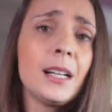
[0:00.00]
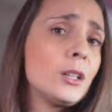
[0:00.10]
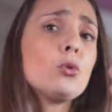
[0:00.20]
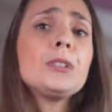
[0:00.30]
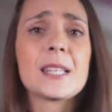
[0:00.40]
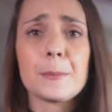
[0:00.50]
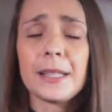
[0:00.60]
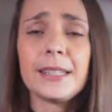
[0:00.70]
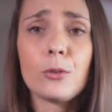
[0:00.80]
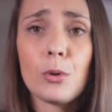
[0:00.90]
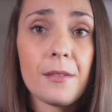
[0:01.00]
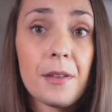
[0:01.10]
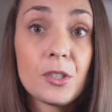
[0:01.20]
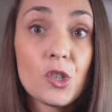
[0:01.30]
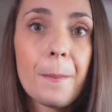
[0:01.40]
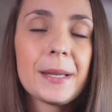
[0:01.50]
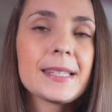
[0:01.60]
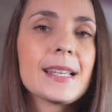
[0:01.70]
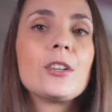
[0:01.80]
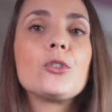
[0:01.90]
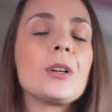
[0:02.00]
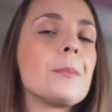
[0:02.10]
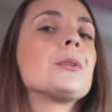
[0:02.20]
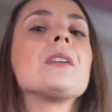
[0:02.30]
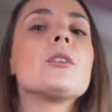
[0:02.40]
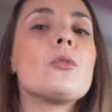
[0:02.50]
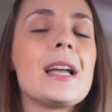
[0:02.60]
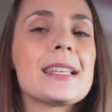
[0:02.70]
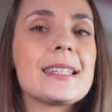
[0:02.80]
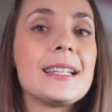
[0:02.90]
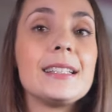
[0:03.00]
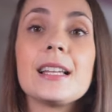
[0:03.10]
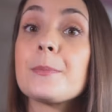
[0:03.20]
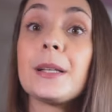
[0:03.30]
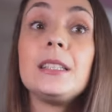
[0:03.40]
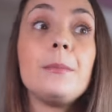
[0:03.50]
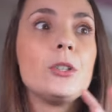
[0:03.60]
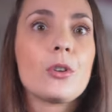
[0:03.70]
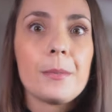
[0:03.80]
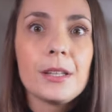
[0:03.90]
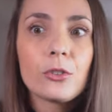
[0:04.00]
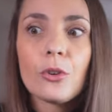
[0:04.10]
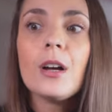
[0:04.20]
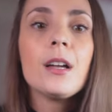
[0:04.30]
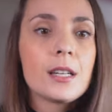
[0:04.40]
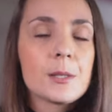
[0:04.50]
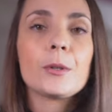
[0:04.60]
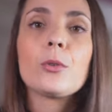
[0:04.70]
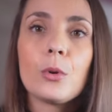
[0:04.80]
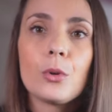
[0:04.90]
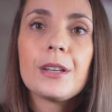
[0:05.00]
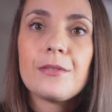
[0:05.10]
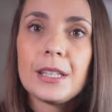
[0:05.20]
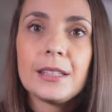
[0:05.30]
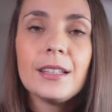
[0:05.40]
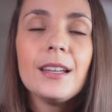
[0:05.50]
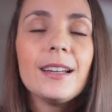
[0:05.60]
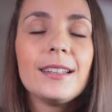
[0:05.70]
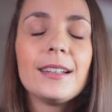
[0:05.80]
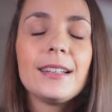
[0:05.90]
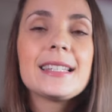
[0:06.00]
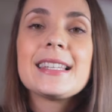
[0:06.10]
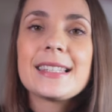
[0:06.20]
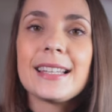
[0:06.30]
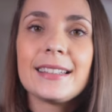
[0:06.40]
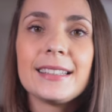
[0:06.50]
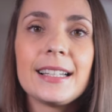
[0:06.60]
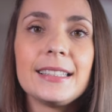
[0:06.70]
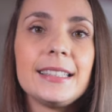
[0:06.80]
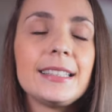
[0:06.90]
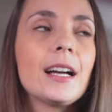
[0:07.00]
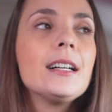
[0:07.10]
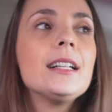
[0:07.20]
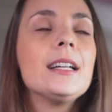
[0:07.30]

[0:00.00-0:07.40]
alcuni aspetti a cui avevi già pensato che potevano essere degli aspetti di miglioramento rispetto a quello che vedi eh, esistente nella nicchia.